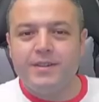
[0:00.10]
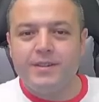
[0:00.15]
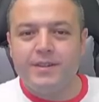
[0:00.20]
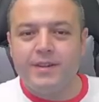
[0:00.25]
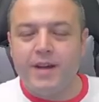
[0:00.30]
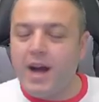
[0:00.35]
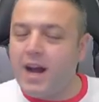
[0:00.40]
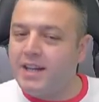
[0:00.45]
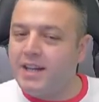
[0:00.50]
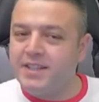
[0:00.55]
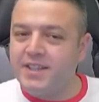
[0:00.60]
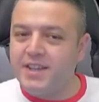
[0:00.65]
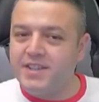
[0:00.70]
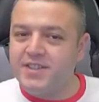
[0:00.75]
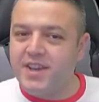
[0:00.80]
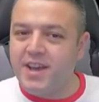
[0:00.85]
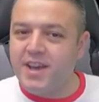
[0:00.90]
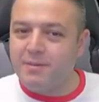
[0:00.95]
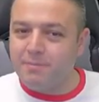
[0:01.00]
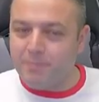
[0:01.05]

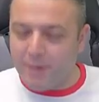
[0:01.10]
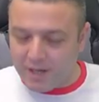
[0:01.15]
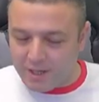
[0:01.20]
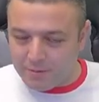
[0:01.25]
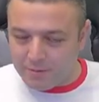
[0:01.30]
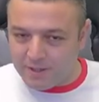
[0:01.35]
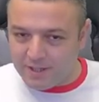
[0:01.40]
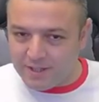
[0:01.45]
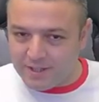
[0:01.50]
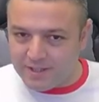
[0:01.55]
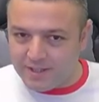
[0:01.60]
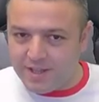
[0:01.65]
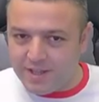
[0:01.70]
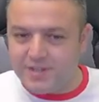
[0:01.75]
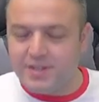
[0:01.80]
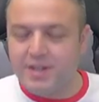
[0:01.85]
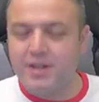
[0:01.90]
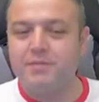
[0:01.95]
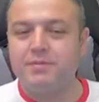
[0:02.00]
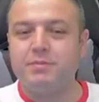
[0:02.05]
Herkese merhaba
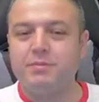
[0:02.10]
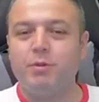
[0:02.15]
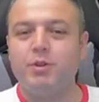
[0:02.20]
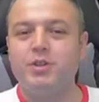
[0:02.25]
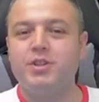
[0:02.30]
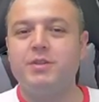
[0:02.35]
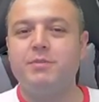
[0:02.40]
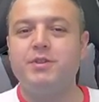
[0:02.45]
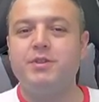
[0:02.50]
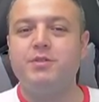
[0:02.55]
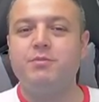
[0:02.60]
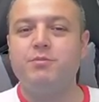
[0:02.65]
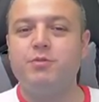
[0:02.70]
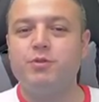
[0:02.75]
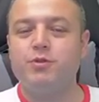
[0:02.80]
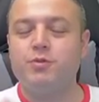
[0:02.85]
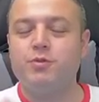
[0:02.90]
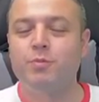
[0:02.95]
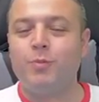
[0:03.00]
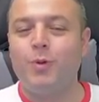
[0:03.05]
arkadaşlar. Futbol
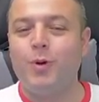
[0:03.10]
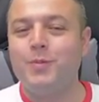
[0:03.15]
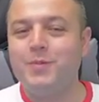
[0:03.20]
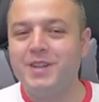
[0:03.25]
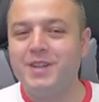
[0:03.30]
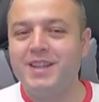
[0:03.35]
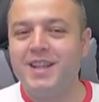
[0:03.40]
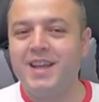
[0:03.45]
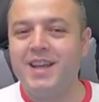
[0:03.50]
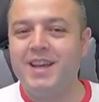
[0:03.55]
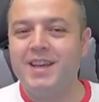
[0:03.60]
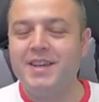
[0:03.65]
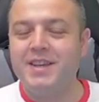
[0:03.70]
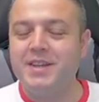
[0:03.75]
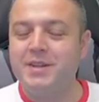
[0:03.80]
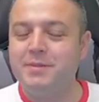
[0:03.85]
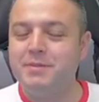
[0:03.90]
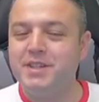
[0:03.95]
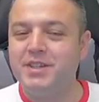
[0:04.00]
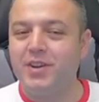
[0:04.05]
2023 mobilde
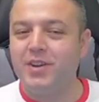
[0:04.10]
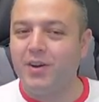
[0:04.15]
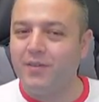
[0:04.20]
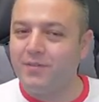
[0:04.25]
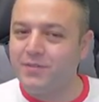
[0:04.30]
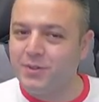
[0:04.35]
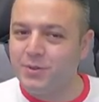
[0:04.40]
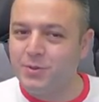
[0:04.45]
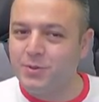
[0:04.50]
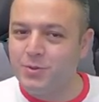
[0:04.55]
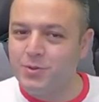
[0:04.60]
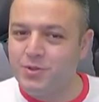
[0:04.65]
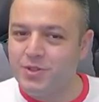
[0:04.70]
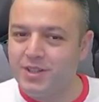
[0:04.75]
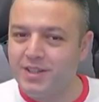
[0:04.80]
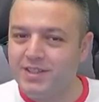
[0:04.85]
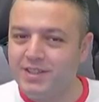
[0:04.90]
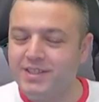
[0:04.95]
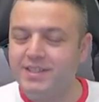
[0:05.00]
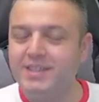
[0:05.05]
yeni bir haftanın
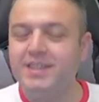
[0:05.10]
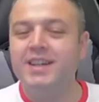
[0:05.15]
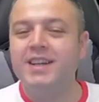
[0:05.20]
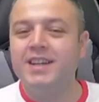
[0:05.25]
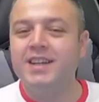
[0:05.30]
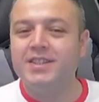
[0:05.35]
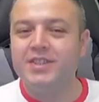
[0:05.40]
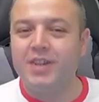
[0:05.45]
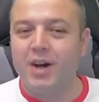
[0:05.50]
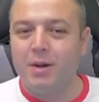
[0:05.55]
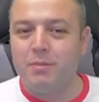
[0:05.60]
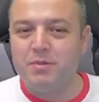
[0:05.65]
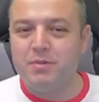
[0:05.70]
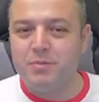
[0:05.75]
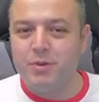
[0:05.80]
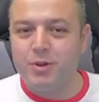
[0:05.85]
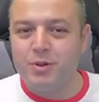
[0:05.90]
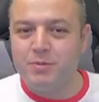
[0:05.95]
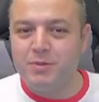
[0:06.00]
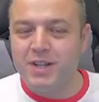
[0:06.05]
oyuncularını tahmin
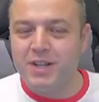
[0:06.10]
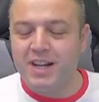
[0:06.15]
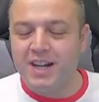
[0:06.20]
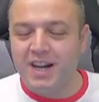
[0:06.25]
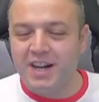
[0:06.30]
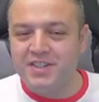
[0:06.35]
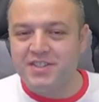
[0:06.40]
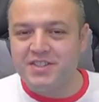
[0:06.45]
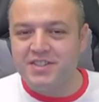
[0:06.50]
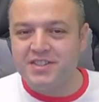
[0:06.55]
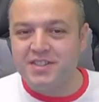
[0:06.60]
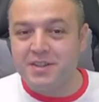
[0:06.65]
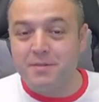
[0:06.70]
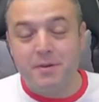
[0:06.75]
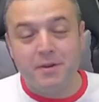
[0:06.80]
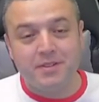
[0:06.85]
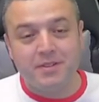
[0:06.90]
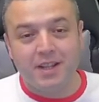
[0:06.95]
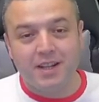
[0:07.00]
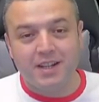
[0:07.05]
bölümüyle karşınızdayım.
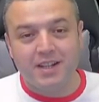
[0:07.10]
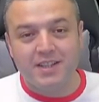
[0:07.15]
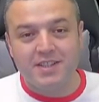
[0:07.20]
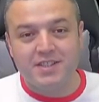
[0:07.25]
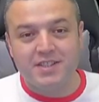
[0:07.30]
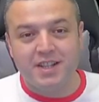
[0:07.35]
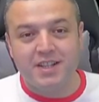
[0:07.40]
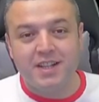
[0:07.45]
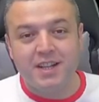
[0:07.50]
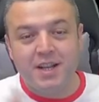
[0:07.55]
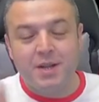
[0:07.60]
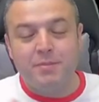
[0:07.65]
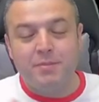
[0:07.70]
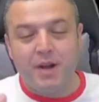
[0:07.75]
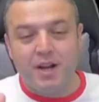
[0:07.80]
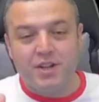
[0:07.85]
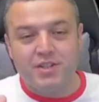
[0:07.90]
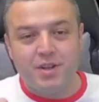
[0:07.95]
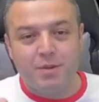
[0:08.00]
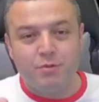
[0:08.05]
Evet arkadaşlar
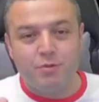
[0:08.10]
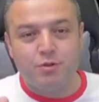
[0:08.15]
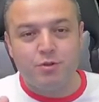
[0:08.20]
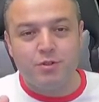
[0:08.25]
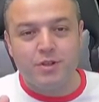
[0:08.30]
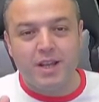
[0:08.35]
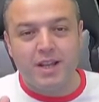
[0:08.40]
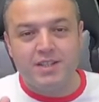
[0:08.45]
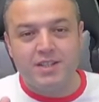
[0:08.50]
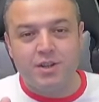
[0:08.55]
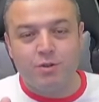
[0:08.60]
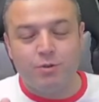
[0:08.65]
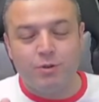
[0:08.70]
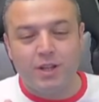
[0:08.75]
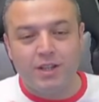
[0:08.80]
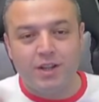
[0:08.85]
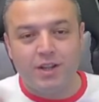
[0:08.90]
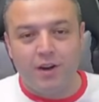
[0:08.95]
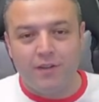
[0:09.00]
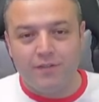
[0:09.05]
Perşembe günü gelecek
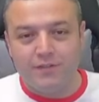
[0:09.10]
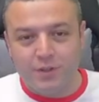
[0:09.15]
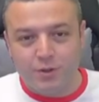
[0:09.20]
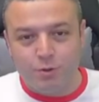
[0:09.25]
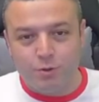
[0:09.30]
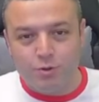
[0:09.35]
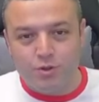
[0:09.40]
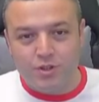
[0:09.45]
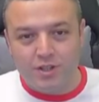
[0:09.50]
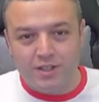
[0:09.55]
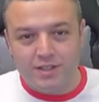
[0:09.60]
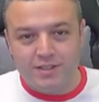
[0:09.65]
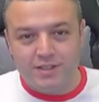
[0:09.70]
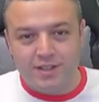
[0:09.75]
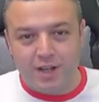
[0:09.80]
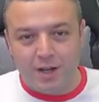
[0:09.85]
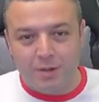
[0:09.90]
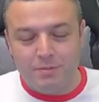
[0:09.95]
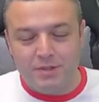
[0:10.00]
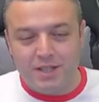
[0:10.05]
olan haftanın oyuncularını
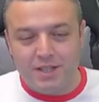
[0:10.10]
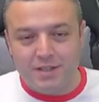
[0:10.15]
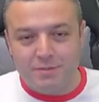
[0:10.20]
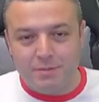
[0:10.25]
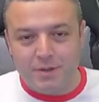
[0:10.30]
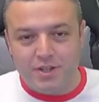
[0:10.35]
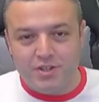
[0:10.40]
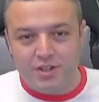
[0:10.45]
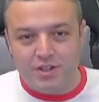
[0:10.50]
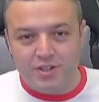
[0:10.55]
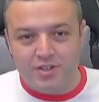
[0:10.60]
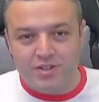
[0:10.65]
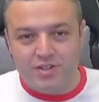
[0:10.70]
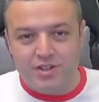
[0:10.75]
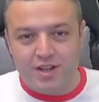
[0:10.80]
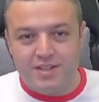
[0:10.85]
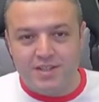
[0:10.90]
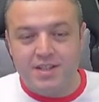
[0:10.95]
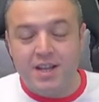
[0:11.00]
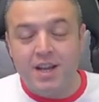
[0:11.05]
tahmin etmeye
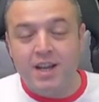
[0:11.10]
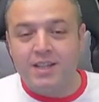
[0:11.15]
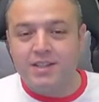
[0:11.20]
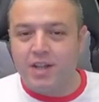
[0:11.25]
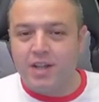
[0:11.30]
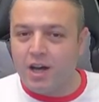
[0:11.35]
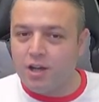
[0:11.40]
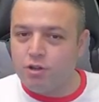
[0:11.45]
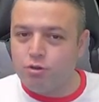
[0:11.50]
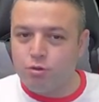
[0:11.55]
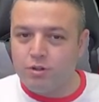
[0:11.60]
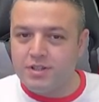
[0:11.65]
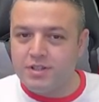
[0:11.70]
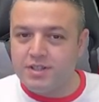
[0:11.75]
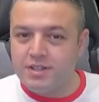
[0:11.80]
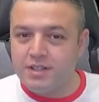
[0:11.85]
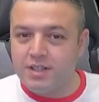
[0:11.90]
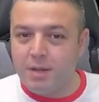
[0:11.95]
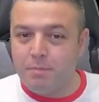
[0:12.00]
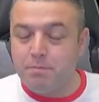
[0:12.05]
çalışacağız. Daha
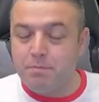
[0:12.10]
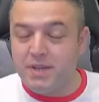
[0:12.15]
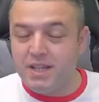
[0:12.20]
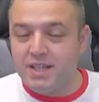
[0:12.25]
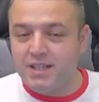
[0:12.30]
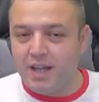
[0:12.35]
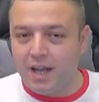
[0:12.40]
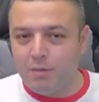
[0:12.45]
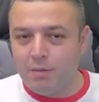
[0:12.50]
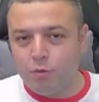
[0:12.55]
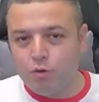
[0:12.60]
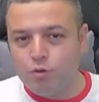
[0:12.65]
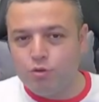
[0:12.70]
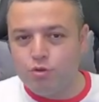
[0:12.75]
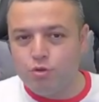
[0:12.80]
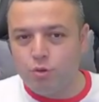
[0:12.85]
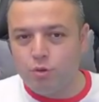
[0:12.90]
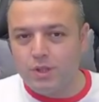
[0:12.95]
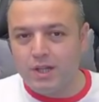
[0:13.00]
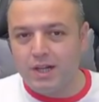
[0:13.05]
sonrasında big time
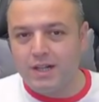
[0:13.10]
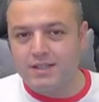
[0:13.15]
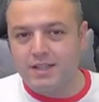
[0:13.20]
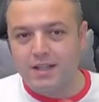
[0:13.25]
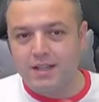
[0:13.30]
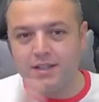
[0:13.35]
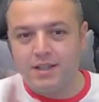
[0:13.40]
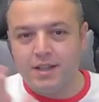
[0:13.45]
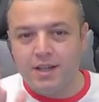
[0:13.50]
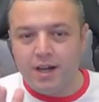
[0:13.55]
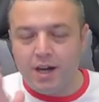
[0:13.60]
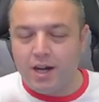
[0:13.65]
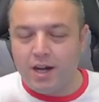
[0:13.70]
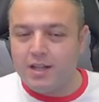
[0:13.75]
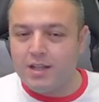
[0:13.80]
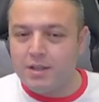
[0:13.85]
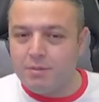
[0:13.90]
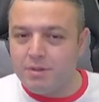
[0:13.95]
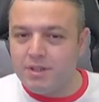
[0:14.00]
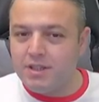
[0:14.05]
oyuncusu olaraktan
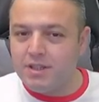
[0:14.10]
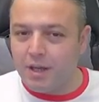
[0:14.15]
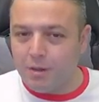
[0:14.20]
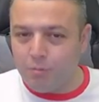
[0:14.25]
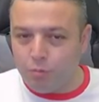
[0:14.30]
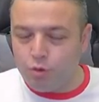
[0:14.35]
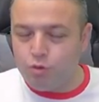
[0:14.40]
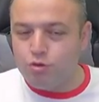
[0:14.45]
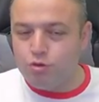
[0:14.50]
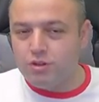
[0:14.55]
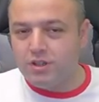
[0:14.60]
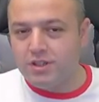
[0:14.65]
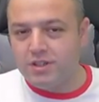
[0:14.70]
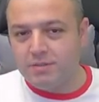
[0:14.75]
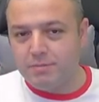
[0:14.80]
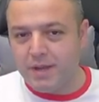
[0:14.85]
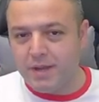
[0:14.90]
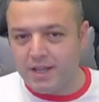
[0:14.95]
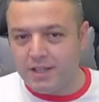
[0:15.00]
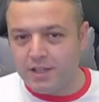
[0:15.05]
hangi big time
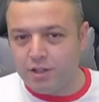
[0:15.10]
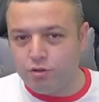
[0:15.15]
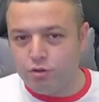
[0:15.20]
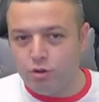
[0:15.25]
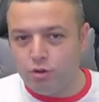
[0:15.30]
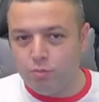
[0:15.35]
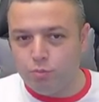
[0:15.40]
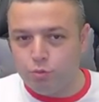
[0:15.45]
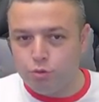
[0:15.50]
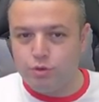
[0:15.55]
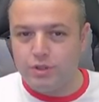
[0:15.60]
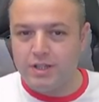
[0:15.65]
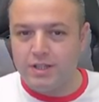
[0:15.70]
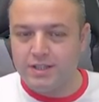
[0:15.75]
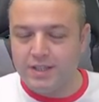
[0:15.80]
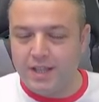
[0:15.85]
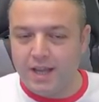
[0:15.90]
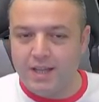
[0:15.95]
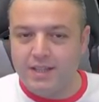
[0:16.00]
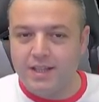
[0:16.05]
oyuncuları bekleniyor
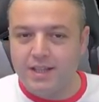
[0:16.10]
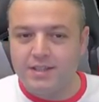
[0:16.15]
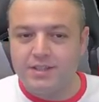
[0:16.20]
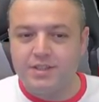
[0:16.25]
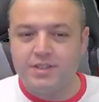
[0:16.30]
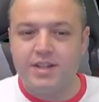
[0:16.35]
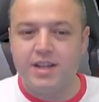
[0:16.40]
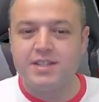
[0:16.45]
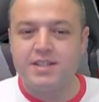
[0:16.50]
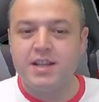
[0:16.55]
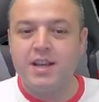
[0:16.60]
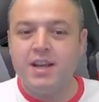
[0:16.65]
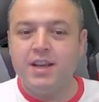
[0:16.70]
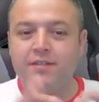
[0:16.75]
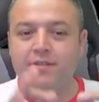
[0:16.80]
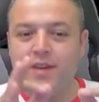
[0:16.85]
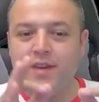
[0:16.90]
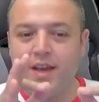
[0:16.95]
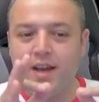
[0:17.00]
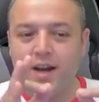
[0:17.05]
bunları değerlendireceğiz.
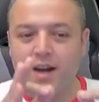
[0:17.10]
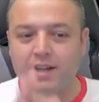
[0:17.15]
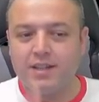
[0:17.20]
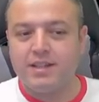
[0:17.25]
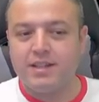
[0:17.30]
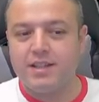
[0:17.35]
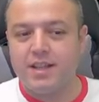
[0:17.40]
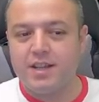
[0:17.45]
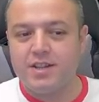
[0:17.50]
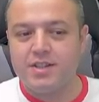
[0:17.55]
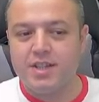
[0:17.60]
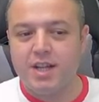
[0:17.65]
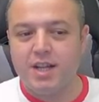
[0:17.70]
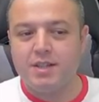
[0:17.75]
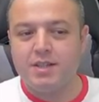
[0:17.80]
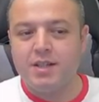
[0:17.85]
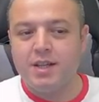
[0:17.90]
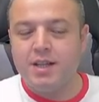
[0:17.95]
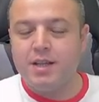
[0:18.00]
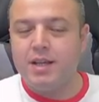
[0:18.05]
Ve arkadaşlar
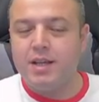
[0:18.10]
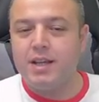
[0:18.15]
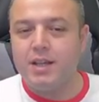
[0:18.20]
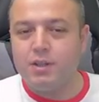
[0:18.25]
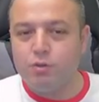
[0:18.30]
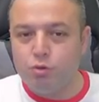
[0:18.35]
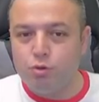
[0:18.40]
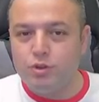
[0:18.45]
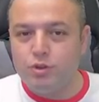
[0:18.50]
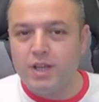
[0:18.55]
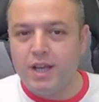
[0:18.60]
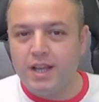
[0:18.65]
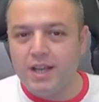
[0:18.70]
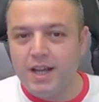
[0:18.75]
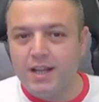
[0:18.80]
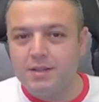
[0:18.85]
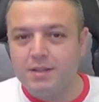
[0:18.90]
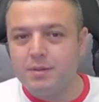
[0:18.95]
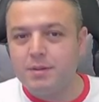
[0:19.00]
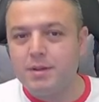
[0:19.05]
e, dün
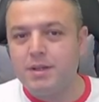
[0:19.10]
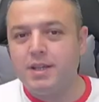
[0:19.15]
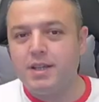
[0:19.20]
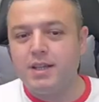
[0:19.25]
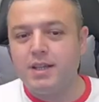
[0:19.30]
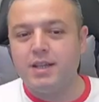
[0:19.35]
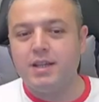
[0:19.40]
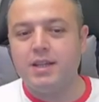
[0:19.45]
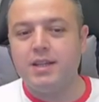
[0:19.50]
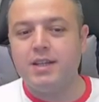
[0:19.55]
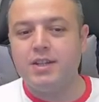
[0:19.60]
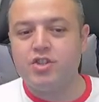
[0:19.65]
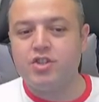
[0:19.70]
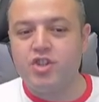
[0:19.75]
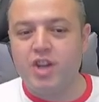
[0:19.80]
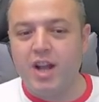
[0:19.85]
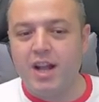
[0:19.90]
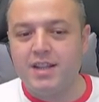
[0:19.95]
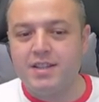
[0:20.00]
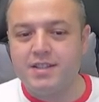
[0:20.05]
gelen e,
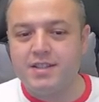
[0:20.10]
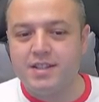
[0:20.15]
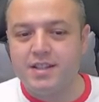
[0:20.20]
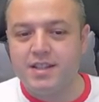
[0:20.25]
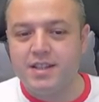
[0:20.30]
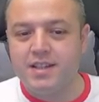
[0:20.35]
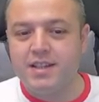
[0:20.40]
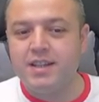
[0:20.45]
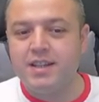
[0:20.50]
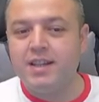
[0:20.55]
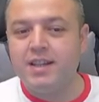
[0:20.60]
Chelsea